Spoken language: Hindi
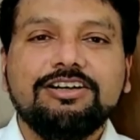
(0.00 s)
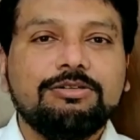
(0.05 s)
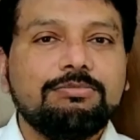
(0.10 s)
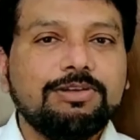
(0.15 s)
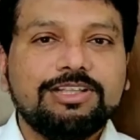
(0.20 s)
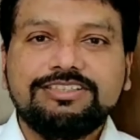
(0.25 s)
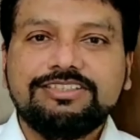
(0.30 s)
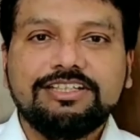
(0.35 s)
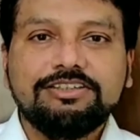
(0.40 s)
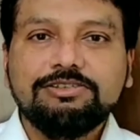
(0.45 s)

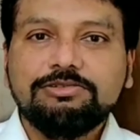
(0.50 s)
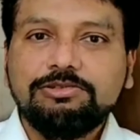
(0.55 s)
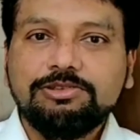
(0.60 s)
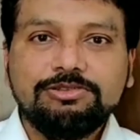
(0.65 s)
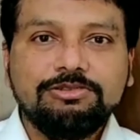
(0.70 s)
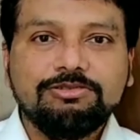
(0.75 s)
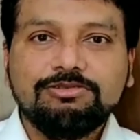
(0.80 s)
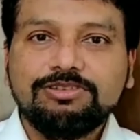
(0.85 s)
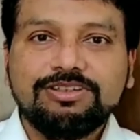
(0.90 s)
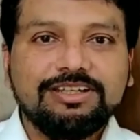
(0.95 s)
और बच्चा तो
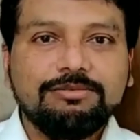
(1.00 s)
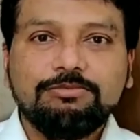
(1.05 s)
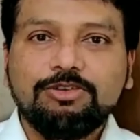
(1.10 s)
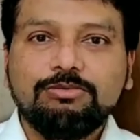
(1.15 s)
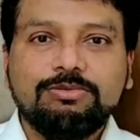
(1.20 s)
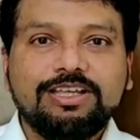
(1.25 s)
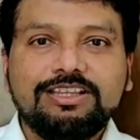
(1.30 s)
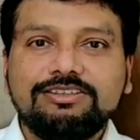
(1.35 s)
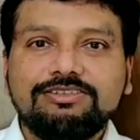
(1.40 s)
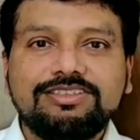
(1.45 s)
खुद होके
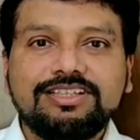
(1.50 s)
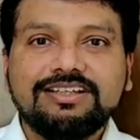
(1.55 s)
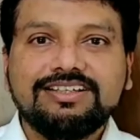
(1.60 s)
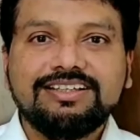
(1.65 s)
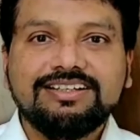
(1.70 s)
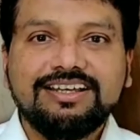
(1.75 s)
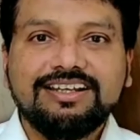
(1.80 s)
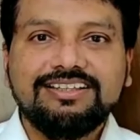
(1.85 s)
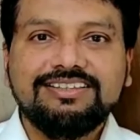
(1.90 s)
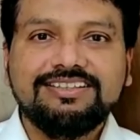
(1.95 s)
मोबाइल तो
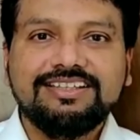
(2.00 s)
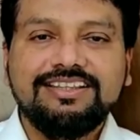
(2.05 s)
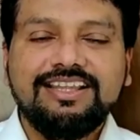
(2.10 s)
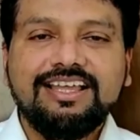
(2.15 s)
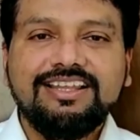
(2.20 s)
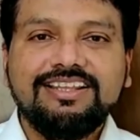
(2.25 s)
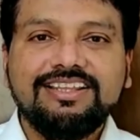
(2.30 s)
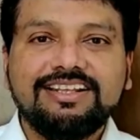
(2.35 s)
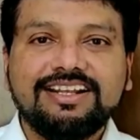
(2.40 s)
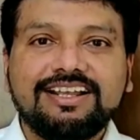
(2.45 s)
जाके खरीद के
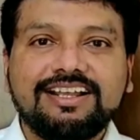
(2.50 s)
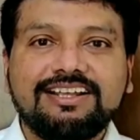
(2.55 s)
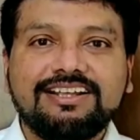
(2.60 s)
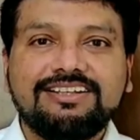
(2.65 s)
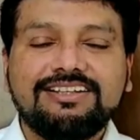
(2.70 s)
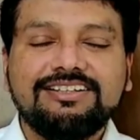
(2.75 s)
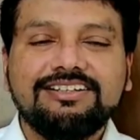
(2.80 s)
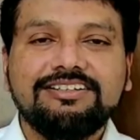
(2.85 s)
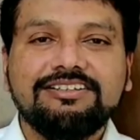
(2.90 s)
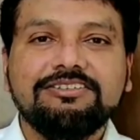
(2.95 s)
ला नहीं रहा
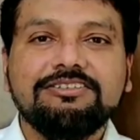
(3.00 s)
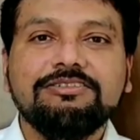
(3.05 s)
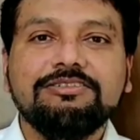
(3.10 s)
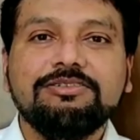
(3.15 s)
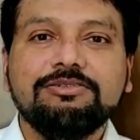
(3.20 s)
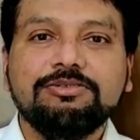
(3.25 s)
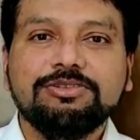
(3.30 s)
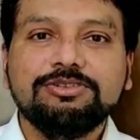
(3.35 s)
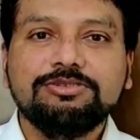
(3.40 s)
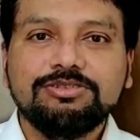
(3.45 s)

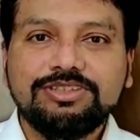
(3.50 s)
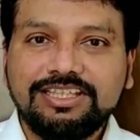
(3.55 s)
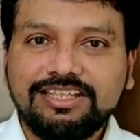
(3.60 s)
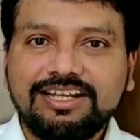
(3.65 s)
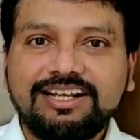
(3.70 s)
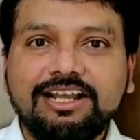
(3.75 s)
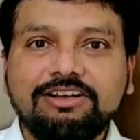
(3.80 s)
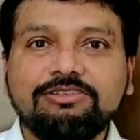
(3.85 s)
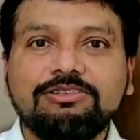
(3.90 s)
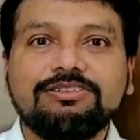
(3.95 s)
उसको
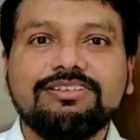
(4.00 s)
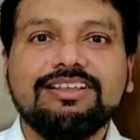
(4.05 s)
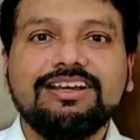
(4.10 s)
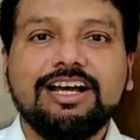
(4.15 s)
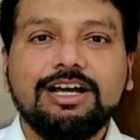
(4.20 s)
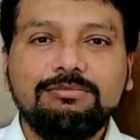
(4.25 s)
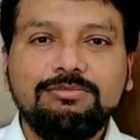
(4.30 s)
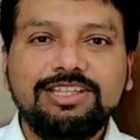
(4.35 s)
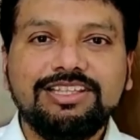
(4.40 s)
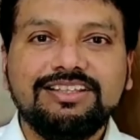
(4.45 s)
दे रहा कौन
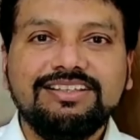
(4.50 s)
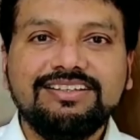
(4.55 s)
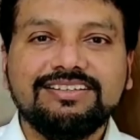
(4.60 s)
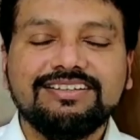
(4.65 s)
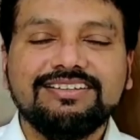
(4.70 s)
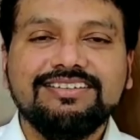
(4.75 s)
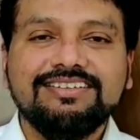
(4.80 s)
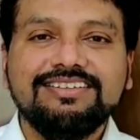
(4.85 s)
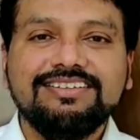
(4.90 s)
हम ही ना